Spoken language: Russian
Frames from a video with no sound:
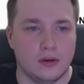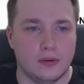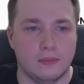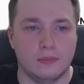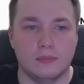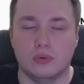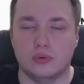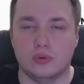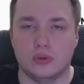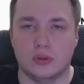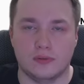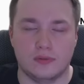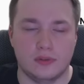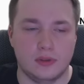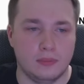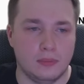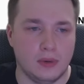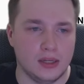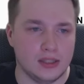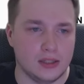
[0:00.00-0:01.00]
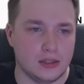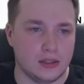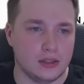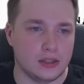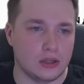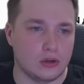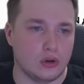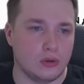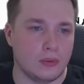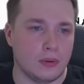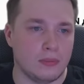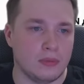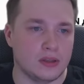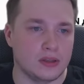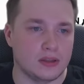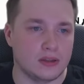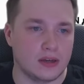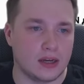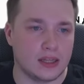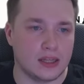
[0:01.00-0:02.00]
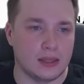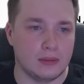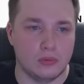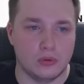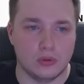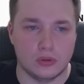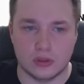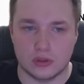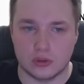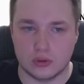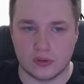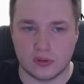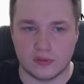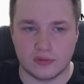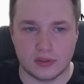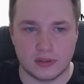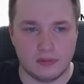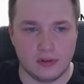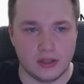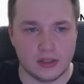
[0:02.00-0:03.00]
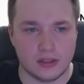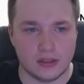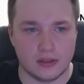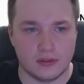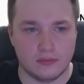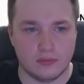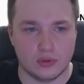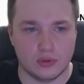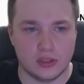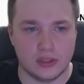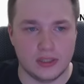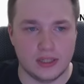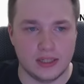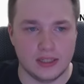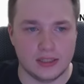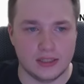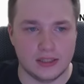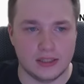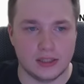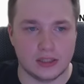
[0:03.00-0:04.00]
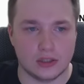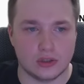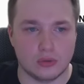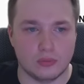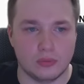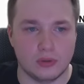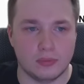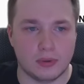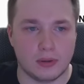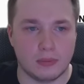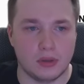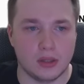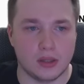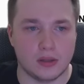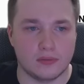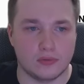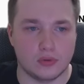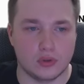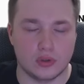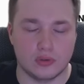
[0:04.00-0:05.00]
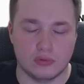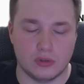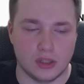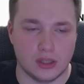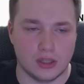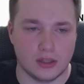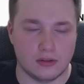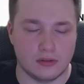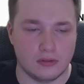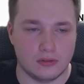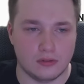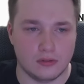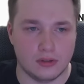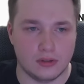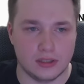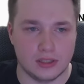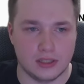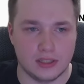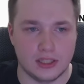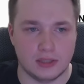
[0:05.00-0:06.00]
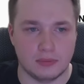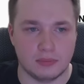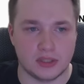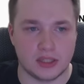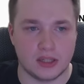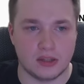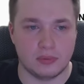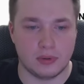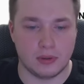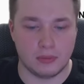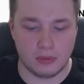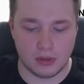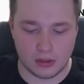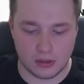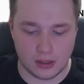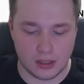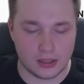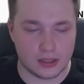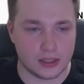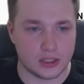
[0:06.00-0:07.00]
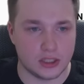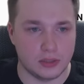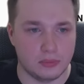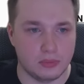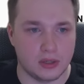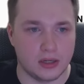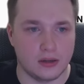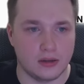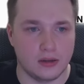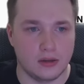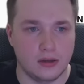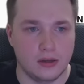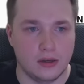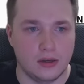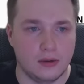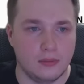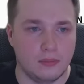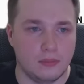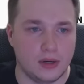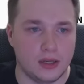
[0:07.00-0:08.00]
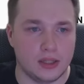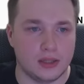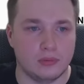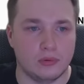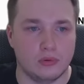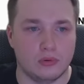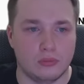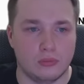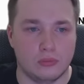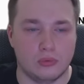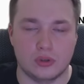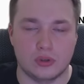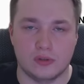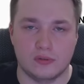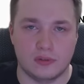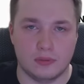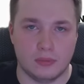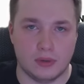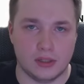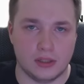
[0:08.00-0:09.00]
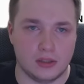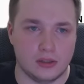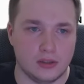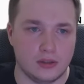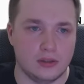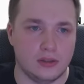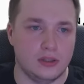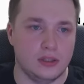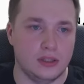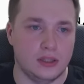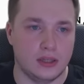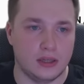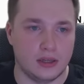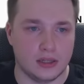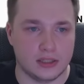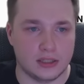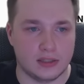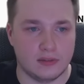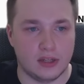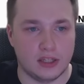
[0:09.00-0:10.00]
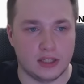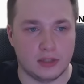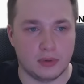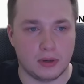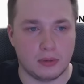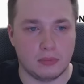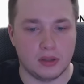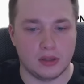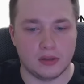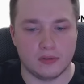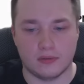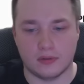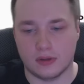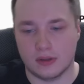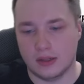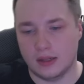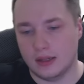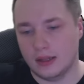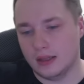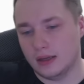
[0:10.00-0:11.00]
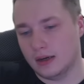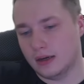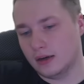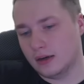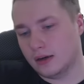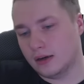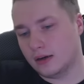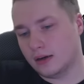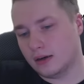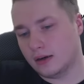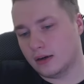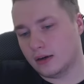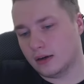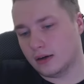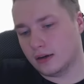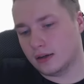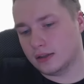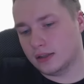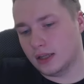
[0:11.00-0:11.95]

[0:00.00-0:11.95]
будьте внимательны, такой момент, когда будете что-то вставлять, вот здесь не должно быть пробелов. То есть вот это, если здесь поставить пробел, это ошибка. Поэтому будьте внимательны и не оставляйте пробелов. А